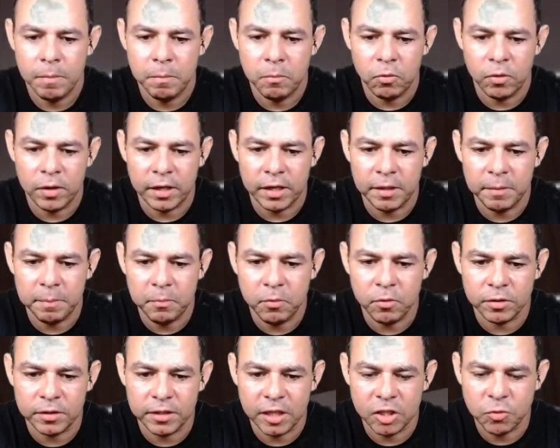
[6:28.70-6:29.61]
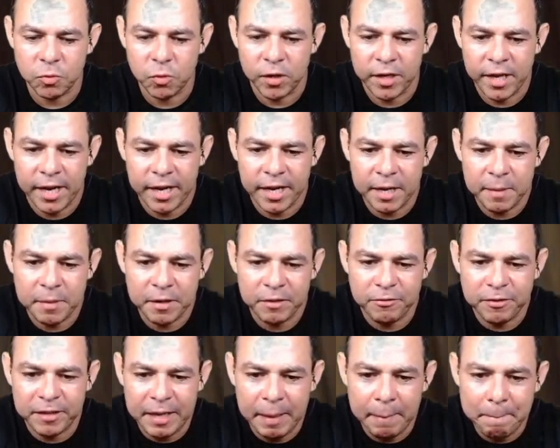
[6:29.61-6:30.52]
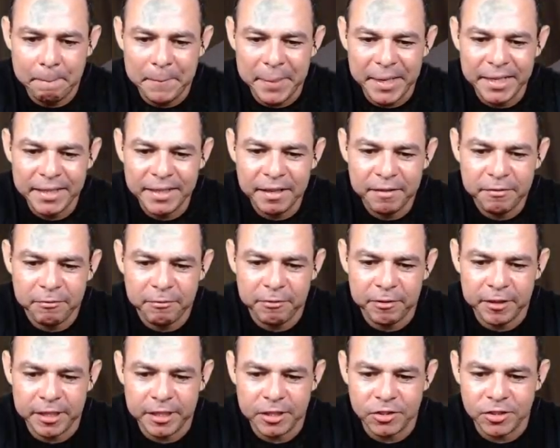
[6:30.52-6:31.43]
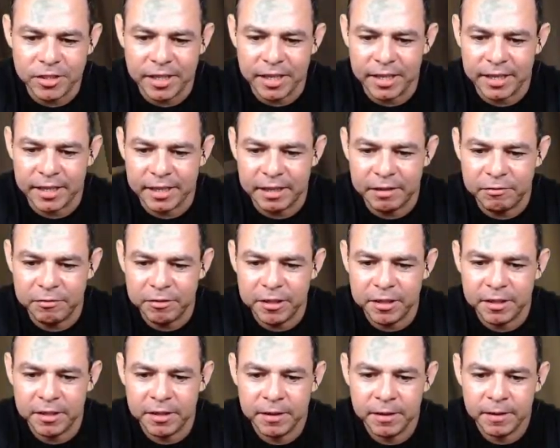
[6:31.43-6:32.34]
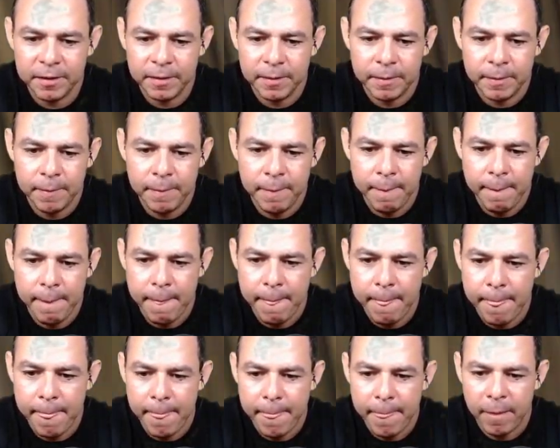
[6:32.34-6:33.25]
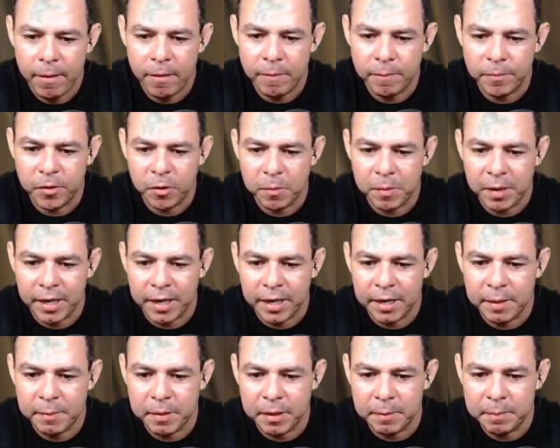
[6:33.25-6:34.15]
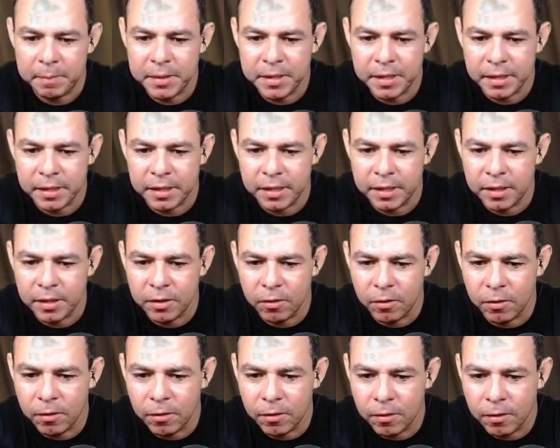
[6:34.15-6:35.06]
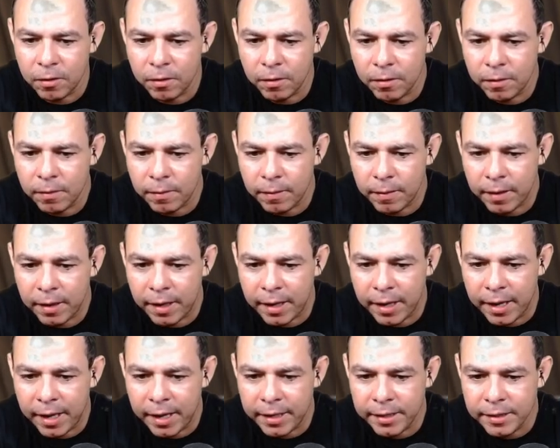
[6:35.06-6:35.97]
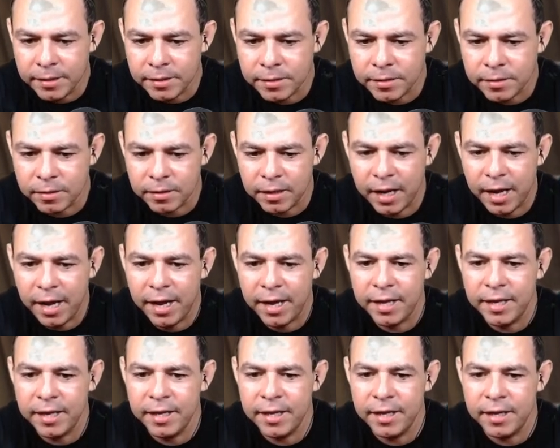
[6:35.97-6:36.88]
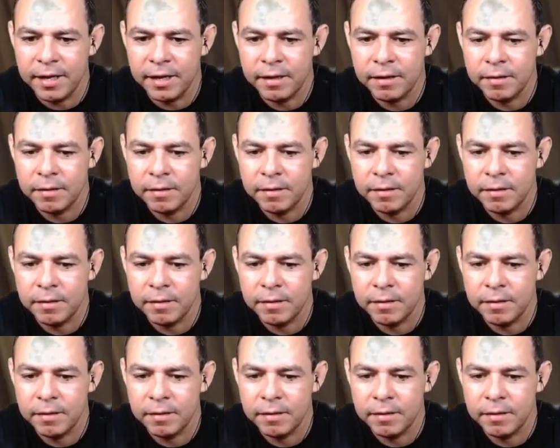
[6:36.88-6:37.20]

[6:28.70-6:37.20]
por aqui por trás, porque a câmera fica bem na frente, cara. Quer ver? Tem uma câmera bem aqui, ó. É isso? Aê!